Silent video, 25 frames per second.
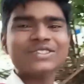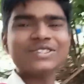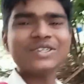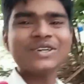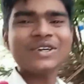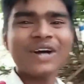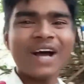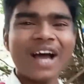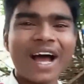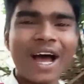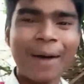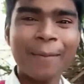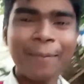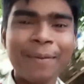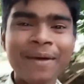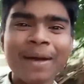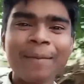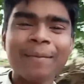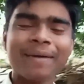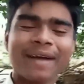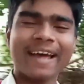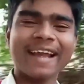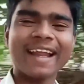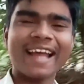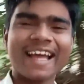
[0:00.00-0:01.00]
दोस्तों अभी
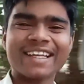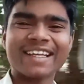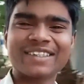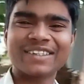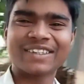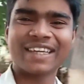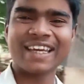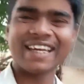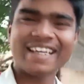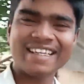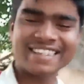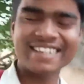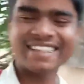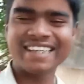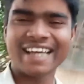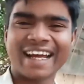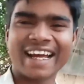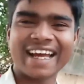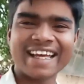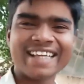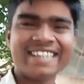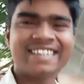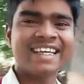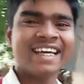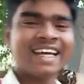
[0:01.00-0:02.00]
हम घर आ चुके हैं जी
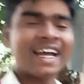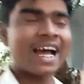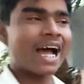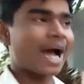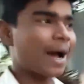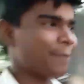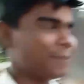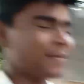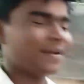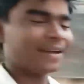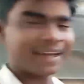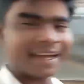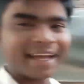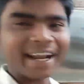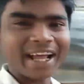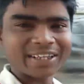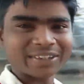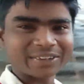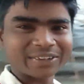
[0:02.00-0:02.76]
हाँ गाइस अपने घर आ